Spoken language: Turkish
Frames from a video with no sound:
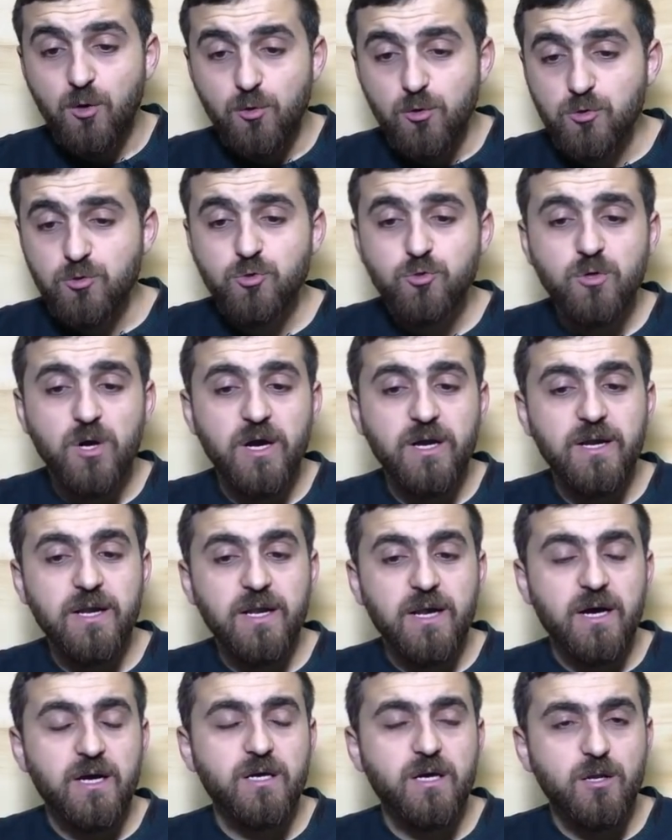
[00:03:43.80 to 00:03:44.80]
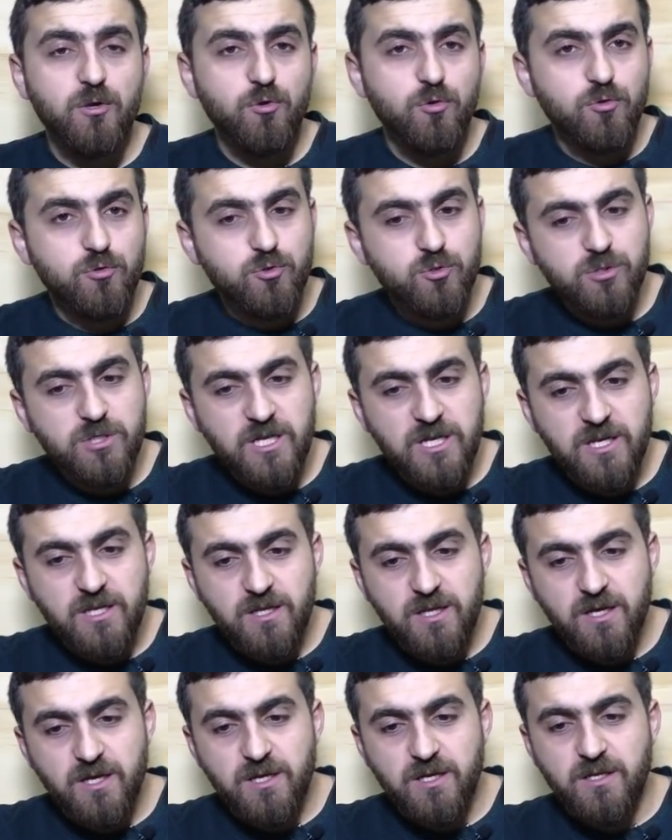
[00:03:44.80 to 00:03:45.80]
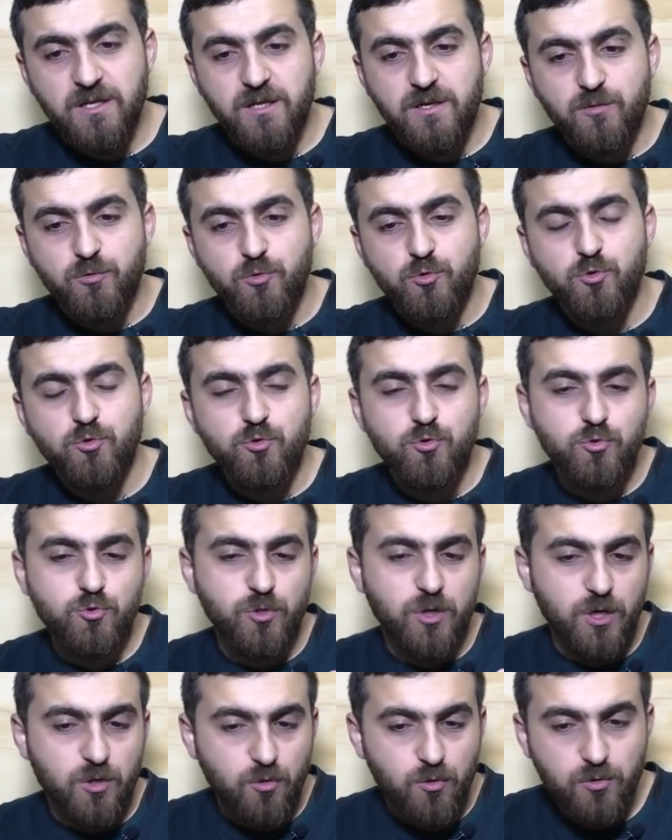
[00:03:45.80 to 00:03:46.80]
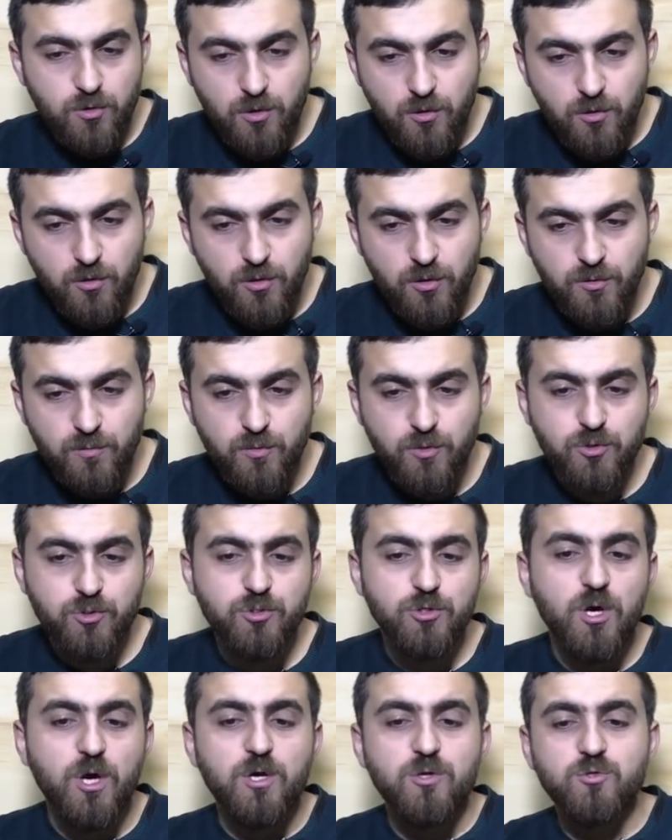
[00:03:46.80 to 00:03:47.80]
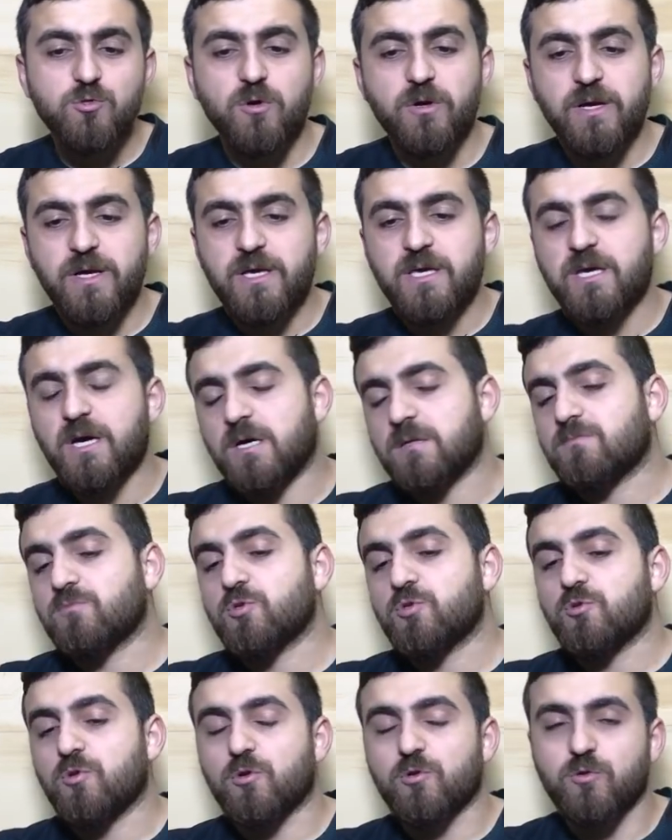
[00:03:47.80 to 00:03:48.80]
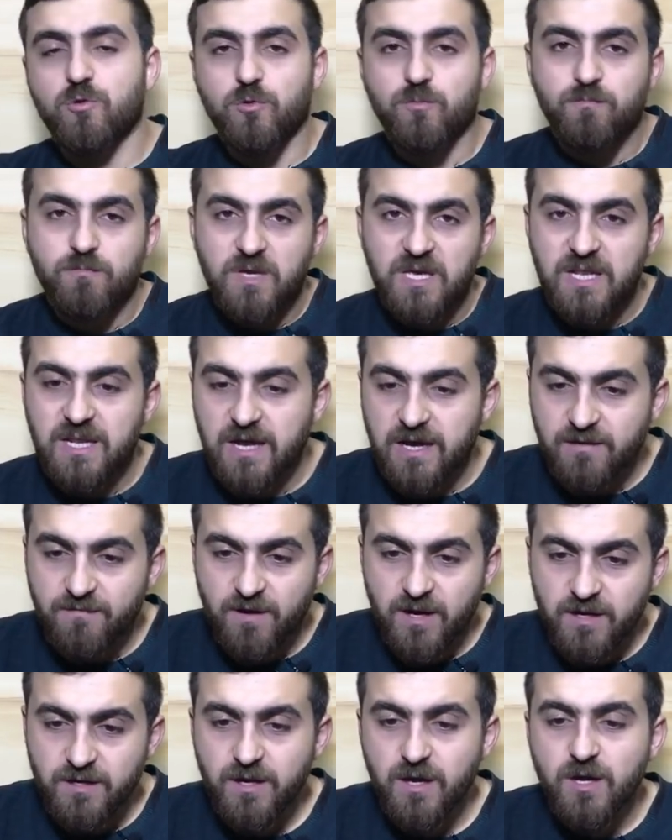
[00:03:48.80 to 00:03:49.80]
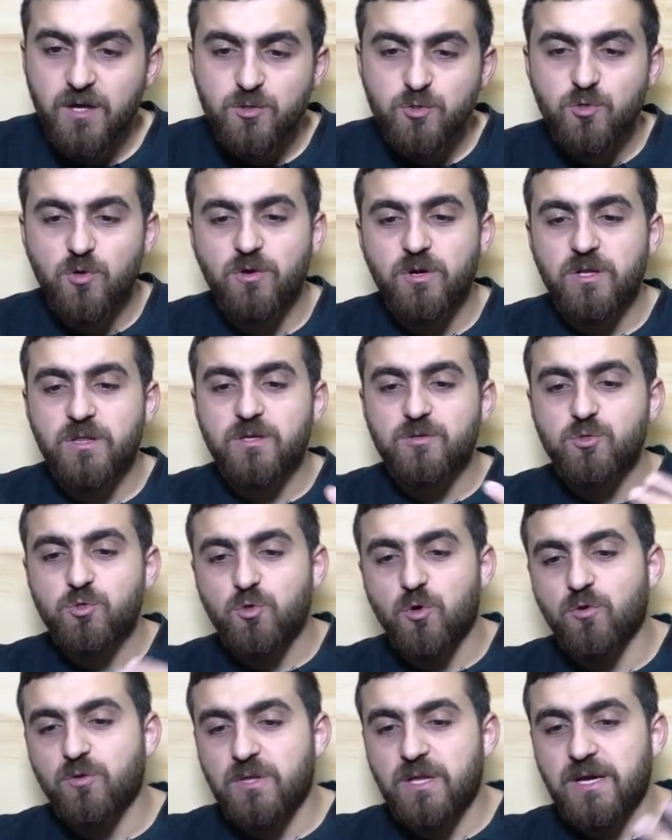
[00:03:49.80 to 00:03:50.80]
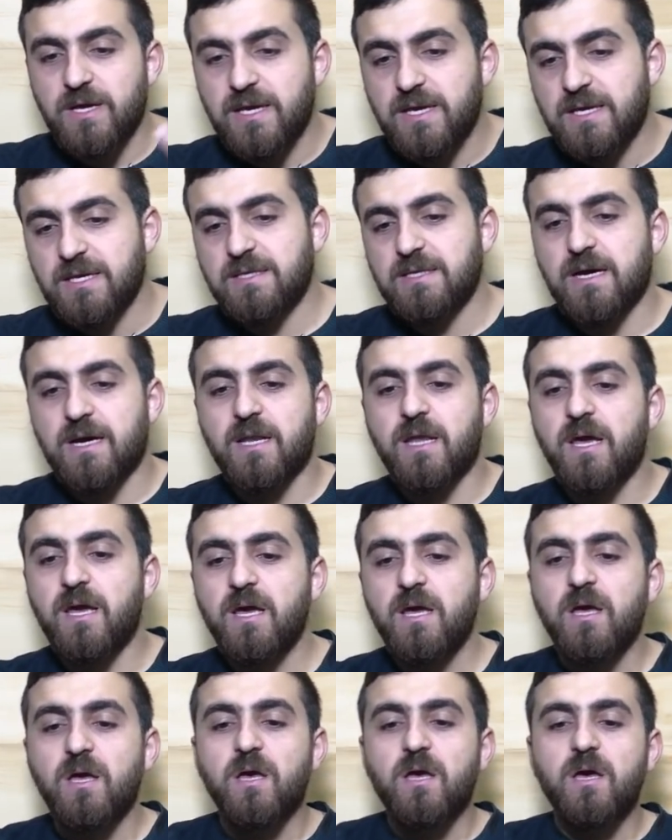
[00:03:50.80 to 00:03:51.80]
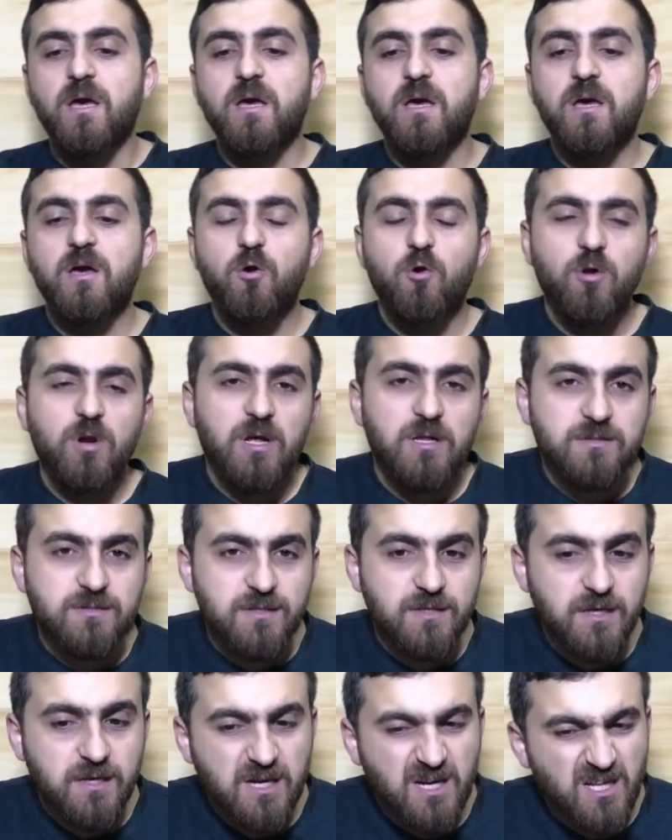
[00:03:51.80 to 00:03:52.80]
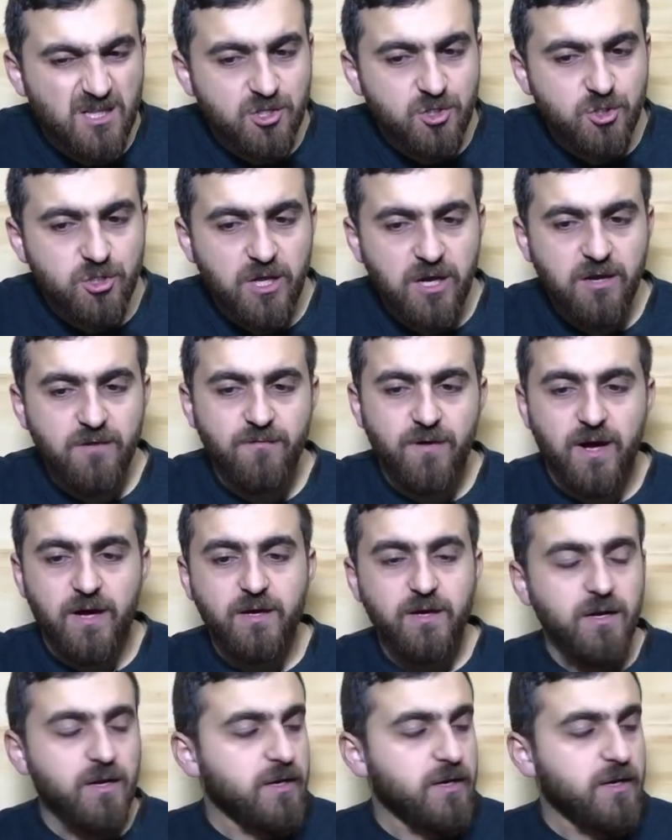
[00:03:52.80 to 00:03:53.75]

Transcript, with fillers: 3 tane la geliyor 32'lik değerinde. Üçüncüsüne nokta koyulmuş. Sonra 2 64'lük mi'ler var. Sonra da sonda 2 tane 16'lık e, kalışlar var.